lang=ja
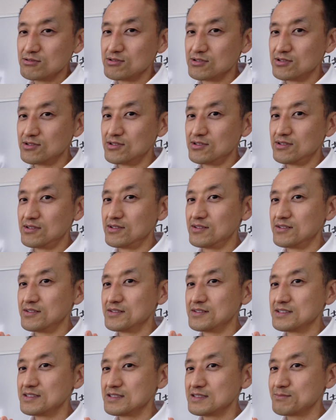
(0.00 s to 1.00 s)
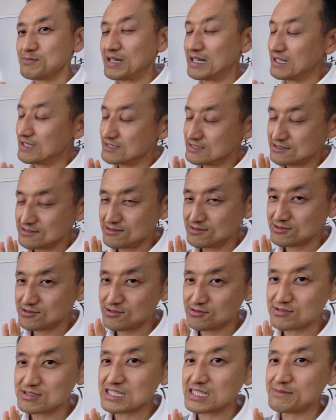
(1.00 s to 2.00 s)
こう、バランスを
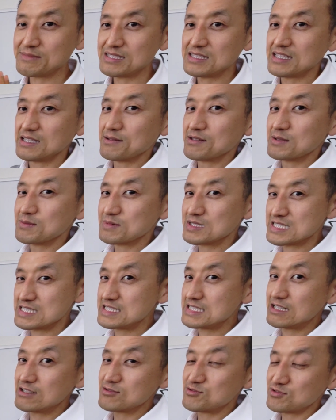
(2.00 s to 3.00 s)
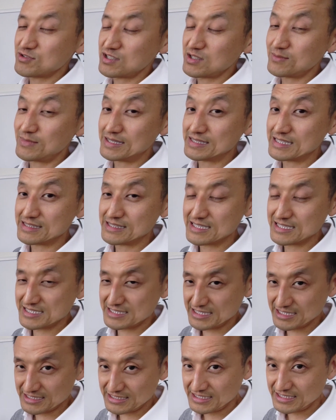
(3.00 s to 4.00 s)
取るために違うところをまたね
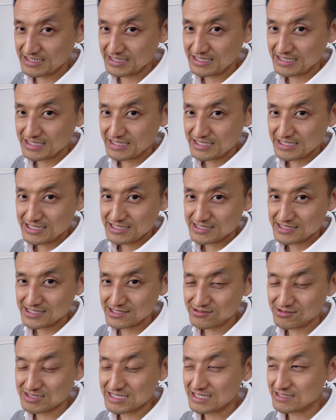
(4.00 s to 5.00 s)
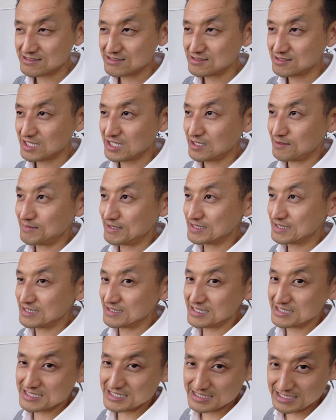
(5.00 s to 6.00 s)
じれて。で、そしたら次はま
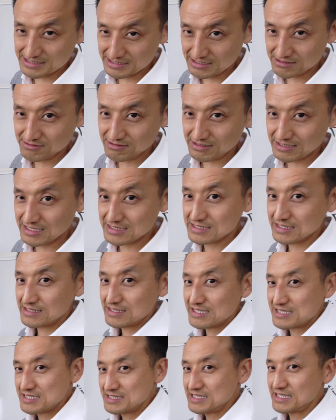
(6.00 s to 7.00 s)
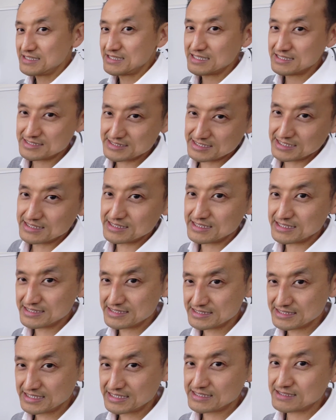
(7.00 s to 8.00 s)
たねじれて。という形で、ねじれねじれ
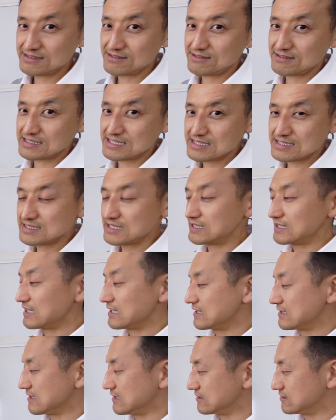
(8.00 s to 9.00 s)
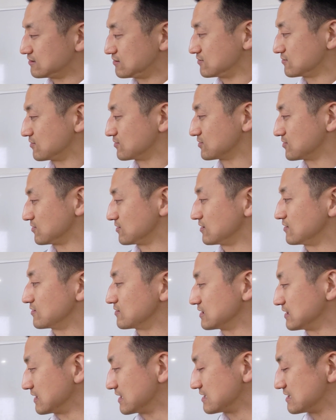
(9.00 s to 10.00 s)
ねじれっていう形で連鎖することに
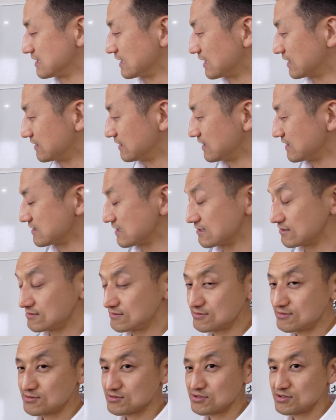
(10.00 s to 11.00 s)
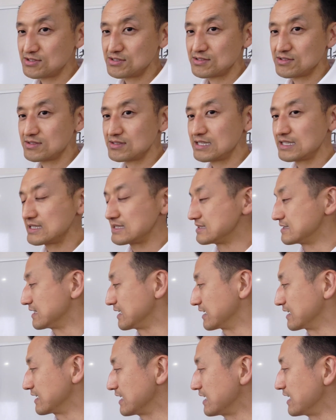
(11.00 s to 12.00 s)
よって、ねじれが連鎖することによって
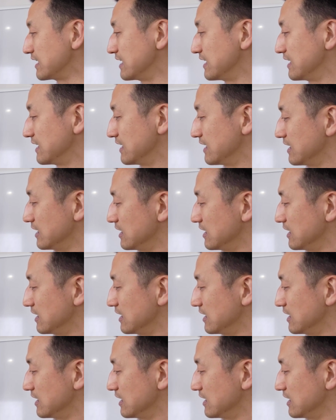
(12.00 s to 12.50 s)
膝が、